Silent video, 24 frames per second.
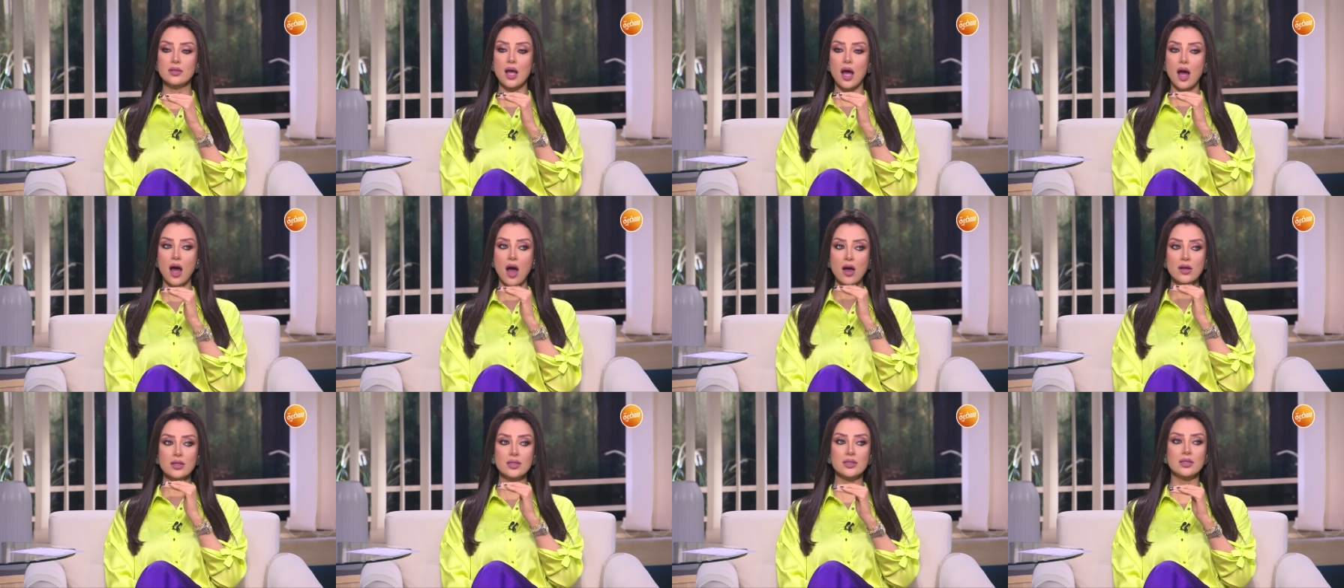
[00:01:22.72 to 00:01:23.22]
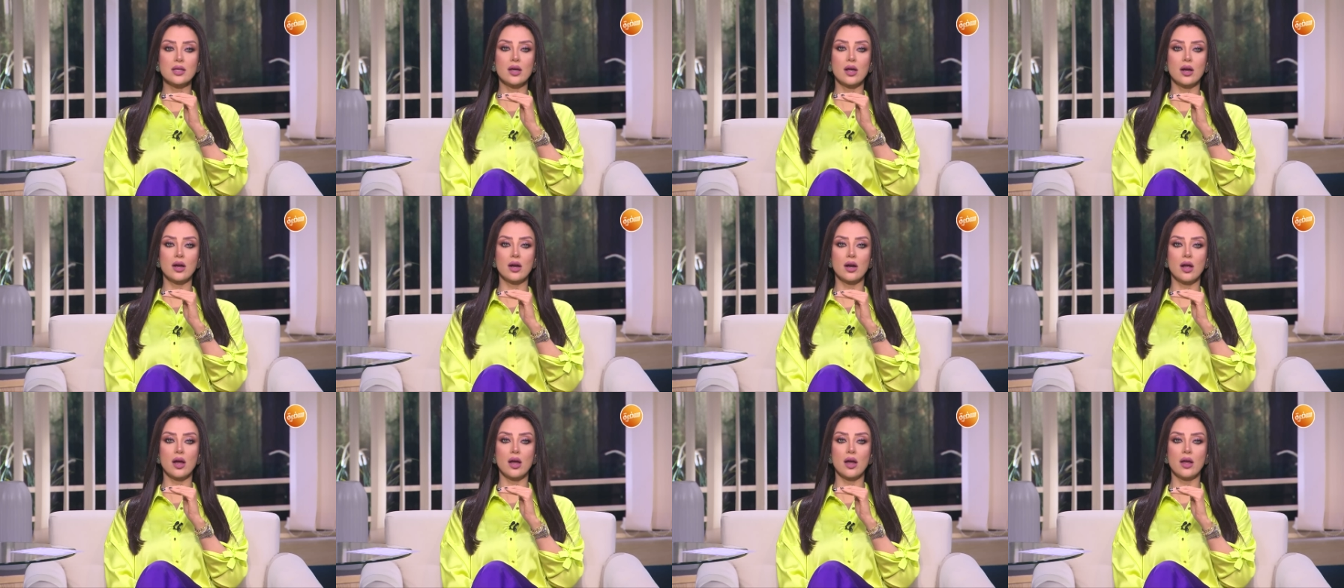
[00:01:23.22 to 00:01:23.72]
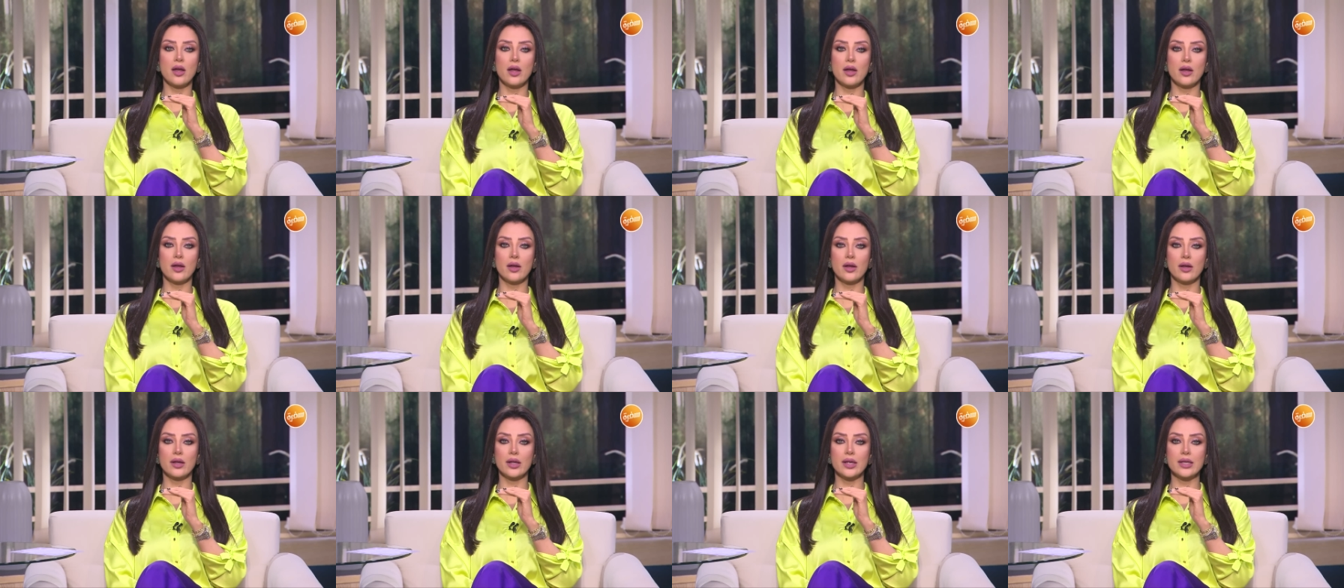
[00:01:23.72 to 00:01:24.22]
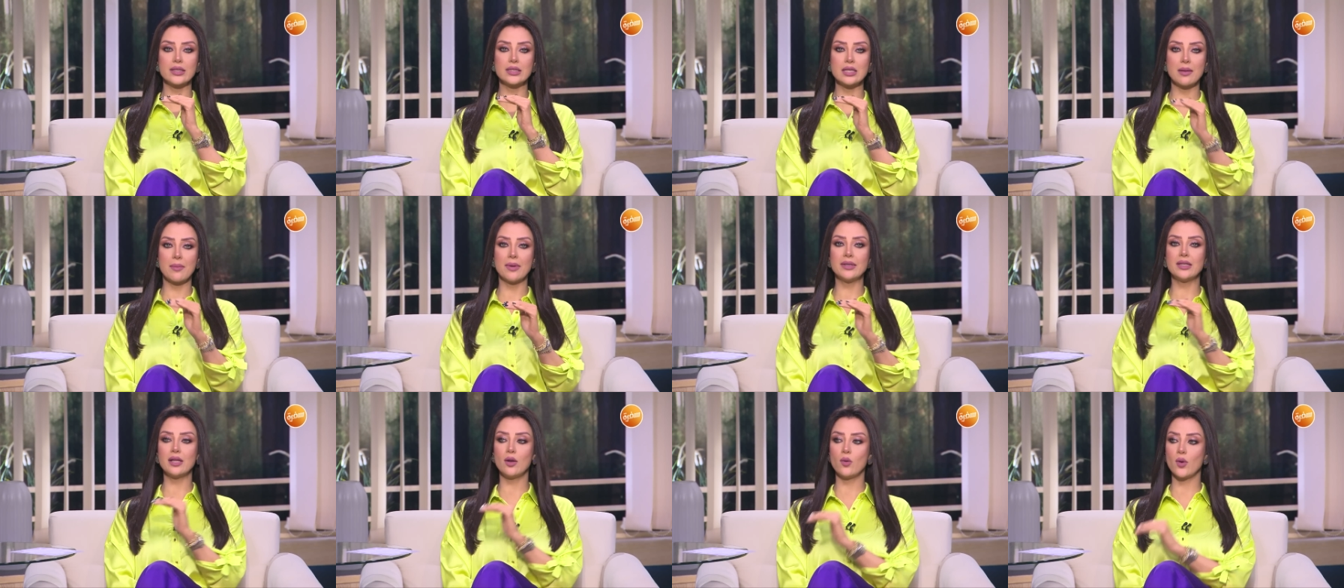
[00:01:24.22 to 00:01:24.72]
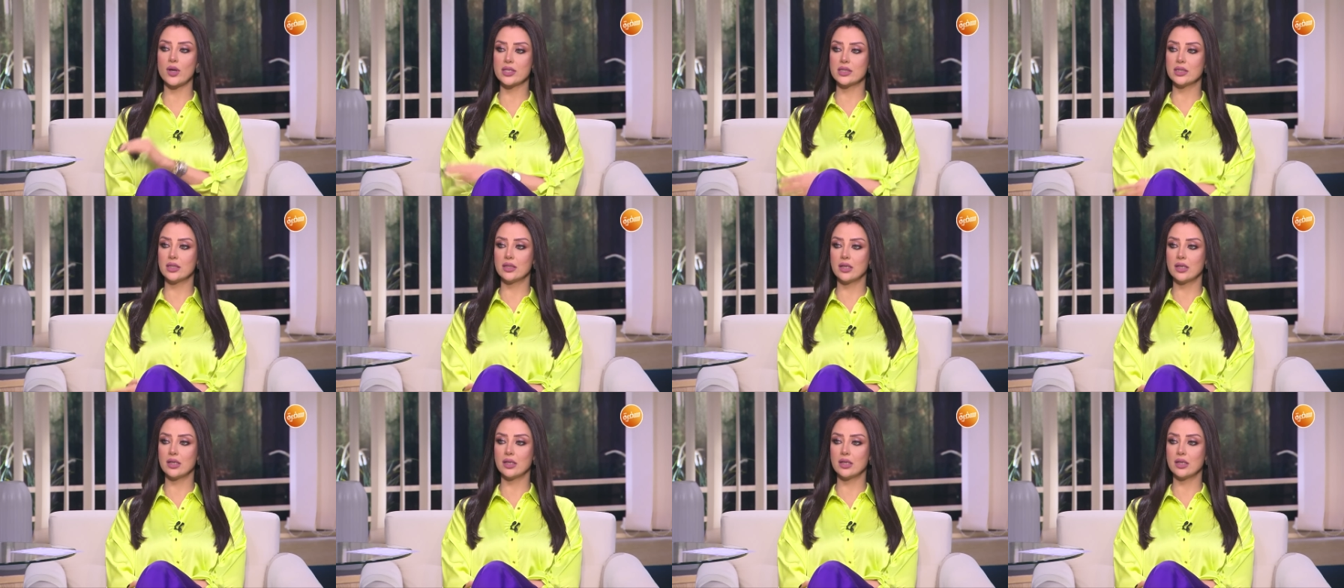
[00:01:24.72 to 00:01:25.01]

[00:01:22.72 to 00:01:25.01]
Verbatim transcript: اكثر ثبات الوزن ما